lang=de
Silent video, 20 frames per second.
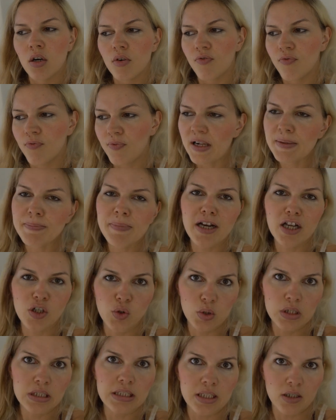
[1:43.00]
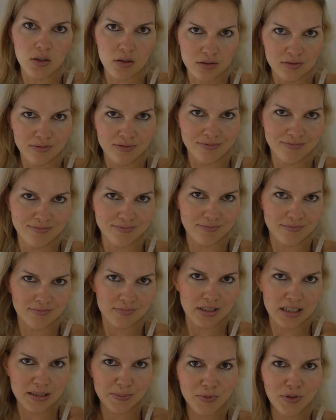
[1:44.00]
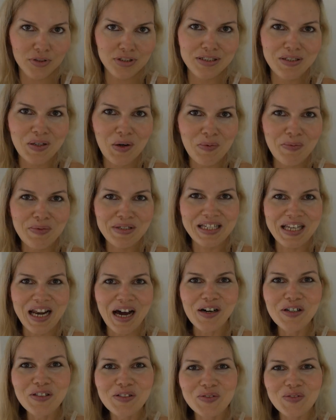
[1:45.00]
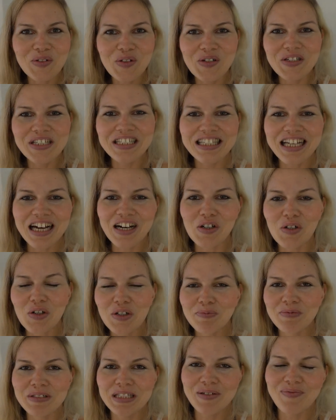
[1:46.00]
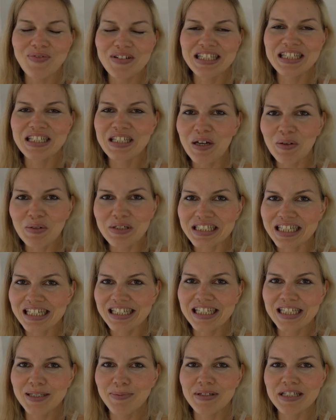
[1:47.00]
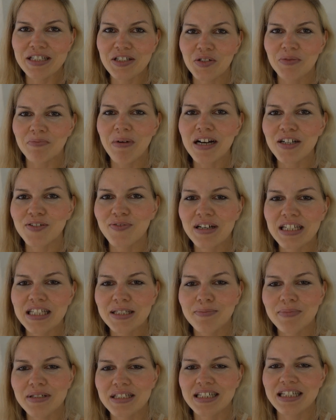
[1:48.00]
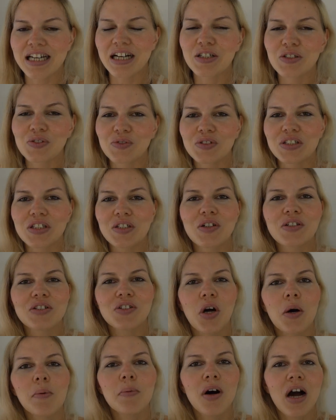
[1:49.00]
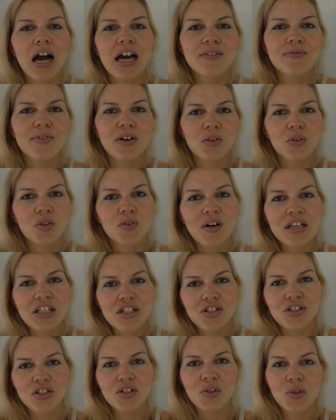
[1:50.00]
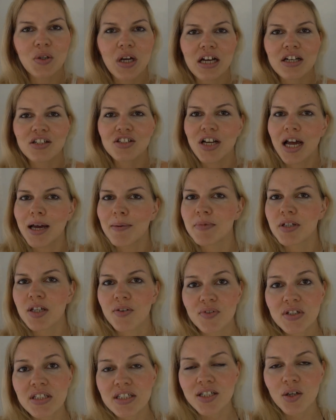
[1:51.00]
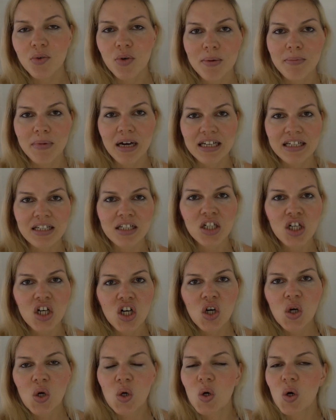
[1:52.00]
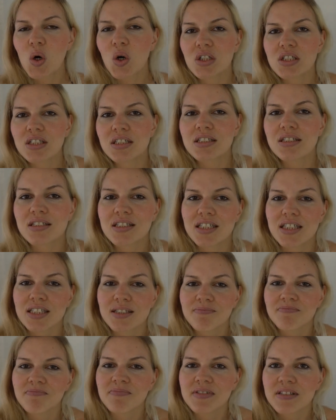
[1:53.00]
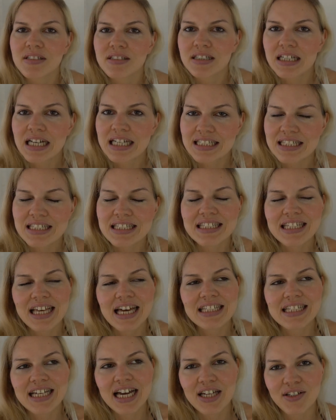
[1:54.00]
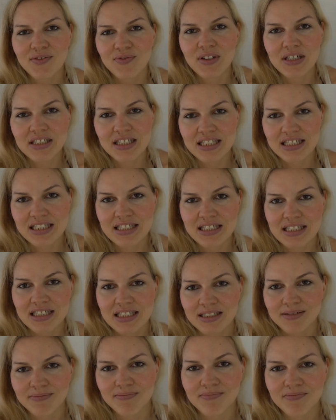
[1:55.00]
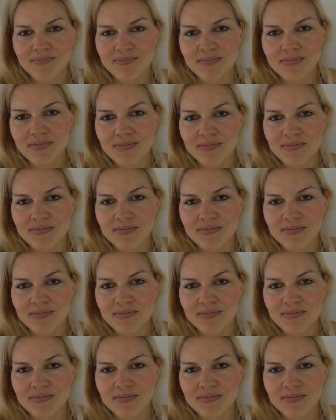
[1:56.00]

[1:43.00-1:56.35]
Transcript: fällt man natürlich auch als Blondine auch ein bisschen auf und auch mit dem, was ich glaube ich trainingsmäßig so mache, falle ich ein bisschen auf und die Leute kommen auch einfach und quatschen oder schreiben mich auf Instagram an und ähm, es ist sehr, sehr einfach, das ähm,